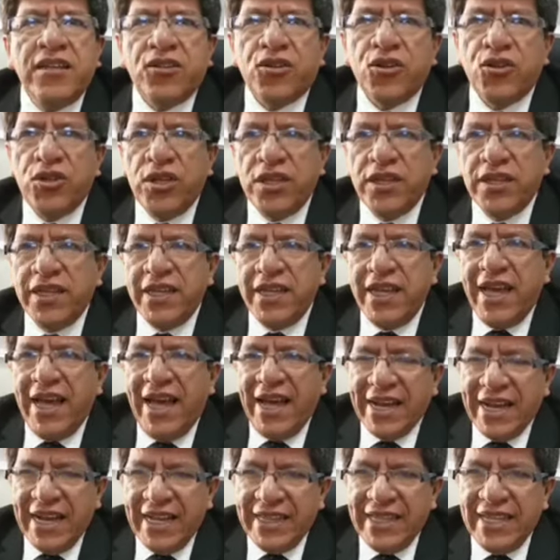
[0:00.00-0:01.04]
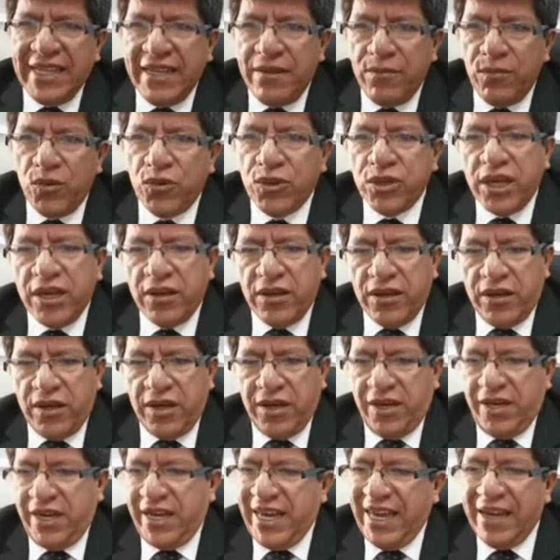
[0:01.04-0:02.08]
Entonces, acá tenemos que,
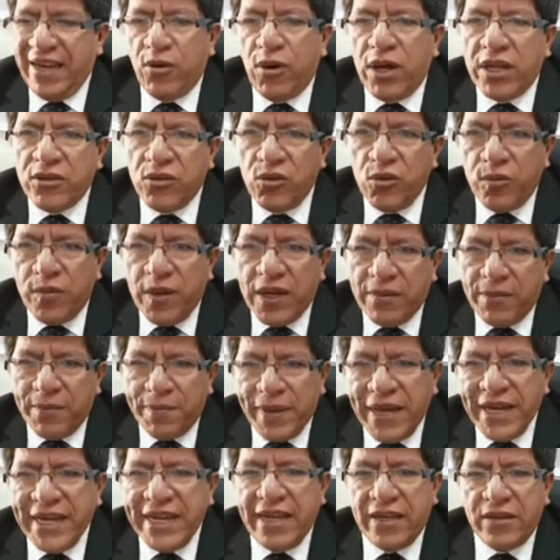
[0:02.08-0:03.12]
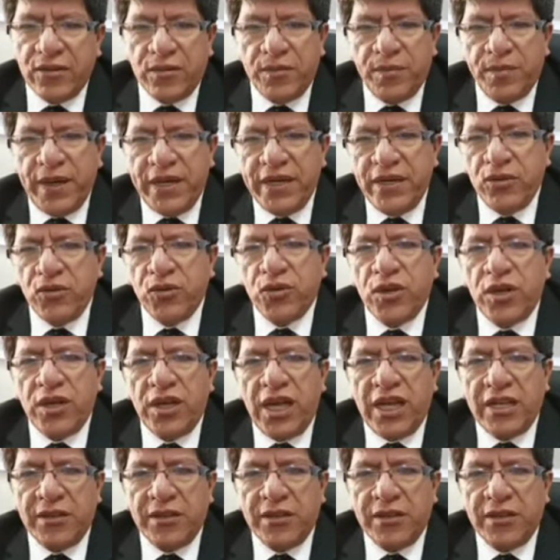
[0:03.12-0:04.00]
coadyuvar varios